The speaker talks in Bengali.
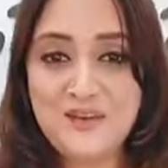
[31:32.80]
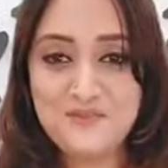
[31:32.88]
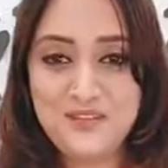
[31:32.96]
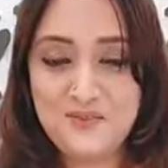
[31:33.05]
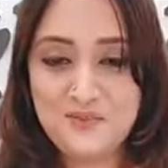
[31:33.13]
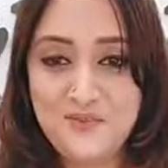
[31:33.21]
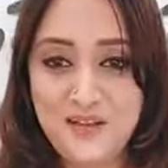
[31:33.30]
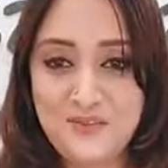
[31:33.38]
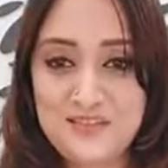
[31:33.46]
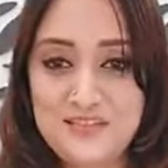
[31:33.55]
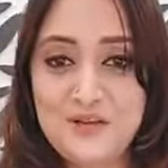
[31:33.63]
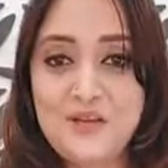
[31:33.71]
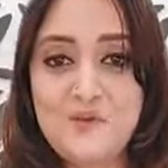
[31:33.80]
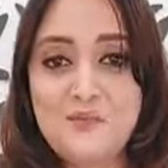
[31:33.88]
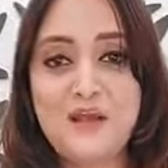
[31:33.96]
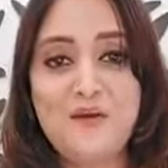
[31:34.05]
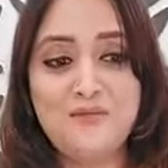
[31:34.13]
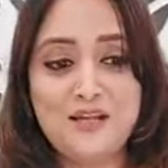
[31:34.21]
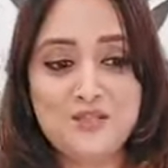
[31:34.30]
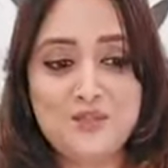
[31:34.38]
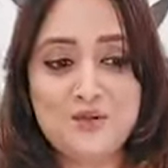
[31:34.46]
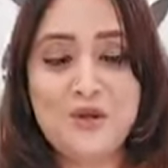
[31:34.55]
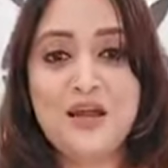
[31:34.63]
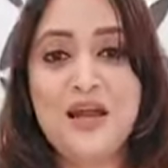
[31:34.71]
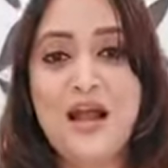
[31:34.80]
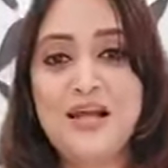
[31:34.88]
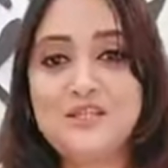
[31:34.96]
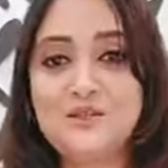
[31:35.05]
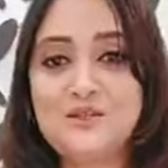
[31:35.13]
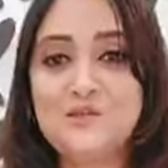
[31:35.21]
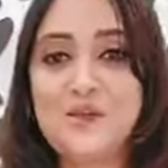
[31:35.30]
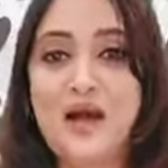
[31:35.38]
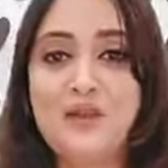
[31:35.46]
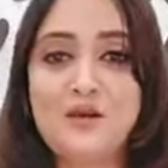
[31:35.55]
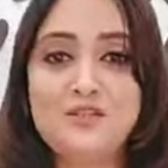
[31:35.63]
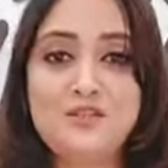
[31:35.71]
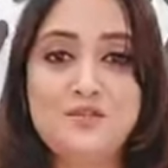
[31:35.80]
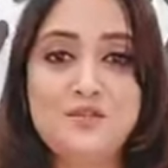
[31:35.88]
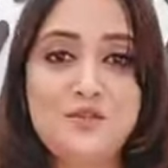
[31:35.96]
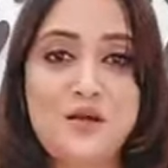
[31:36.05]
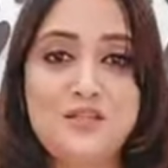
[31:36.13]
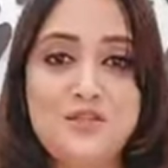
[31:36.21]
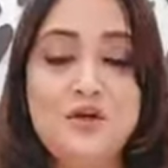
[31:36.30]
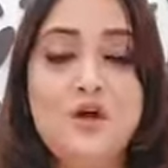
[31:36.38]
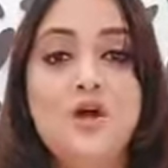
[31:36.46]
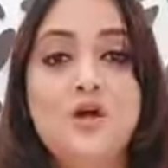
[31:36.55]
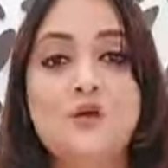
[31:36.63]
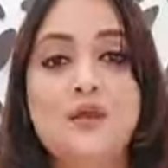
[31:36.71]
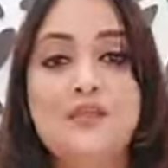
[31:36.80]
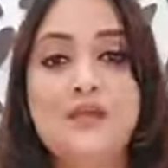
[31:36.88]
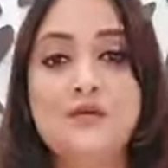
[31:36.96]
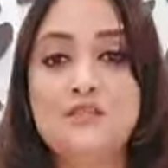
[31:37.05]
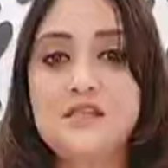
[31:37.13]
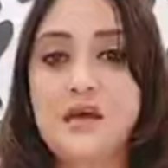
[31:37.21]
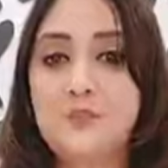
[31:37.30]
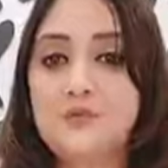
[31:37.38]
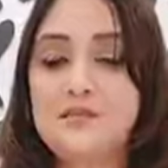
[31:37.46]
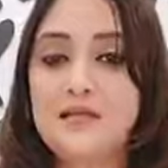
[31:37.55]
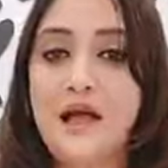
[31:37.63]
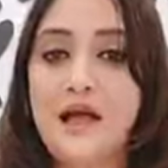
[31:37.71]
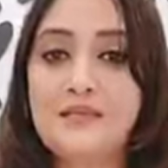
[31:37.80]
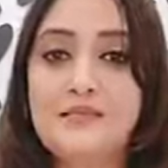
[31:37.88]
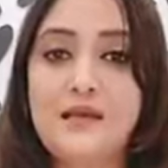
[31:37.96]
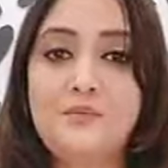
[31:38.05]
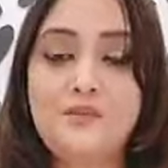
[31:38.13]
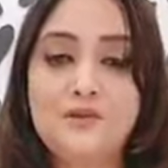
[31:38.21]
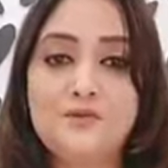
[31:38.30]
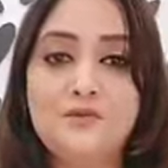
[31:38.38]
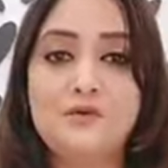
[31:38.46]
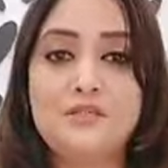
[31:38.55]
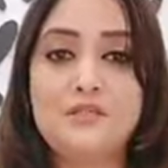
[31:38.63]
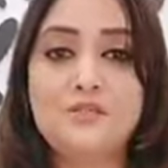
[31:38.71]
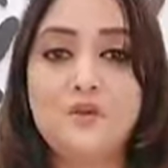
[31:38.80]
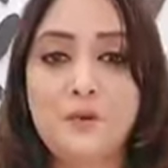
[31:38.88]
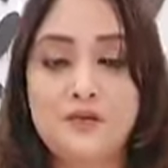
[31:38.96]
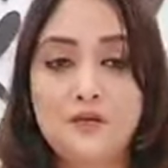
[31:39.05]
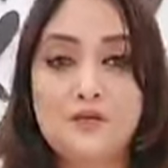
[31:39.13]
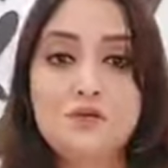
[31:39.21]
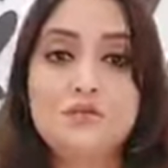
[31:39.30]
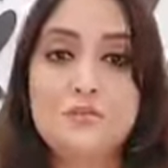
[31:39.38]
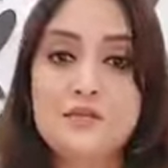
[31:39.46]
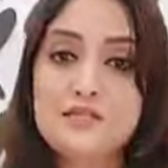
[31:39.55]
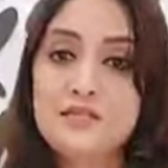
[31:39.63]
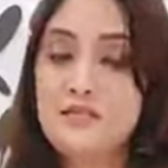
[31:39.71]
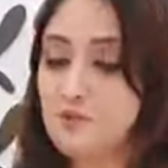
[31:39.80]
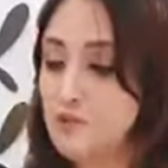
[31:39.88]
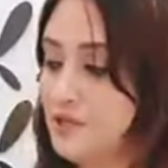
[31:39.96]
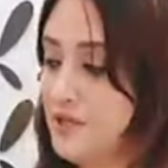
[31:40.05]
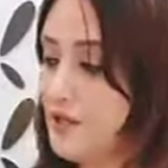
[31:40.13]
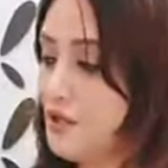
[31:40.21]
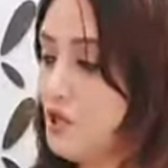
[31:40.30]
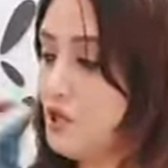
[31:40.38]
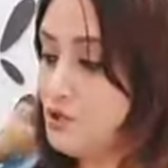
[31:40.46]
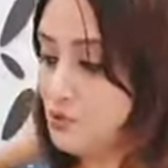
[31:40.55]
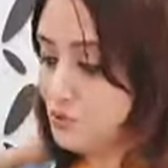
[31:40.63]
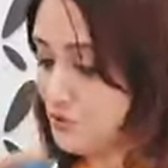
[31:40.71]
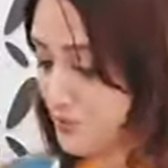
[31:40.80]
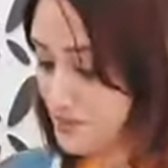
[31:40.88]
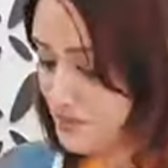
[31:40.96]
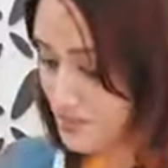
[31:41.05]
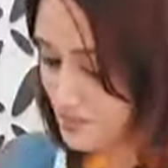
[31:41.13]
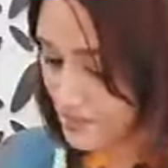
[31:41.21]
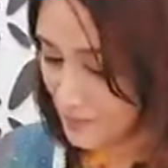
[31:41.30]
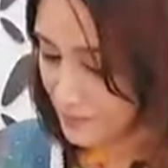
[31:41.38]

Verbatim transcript: আলহামদুলিল্লাহ আপু ভালো আছো শৈলী আপু কেমন আছো আশা করছি ভালো আছো সুস্থ আছো তো এটা হচ্ছে আপু স্কাইটা আমি একটু ধরছি দোপাট্টাগুলো হচ্ছে মাসলিনের মধ্যে সুন্দরভাবে ডিজিটাল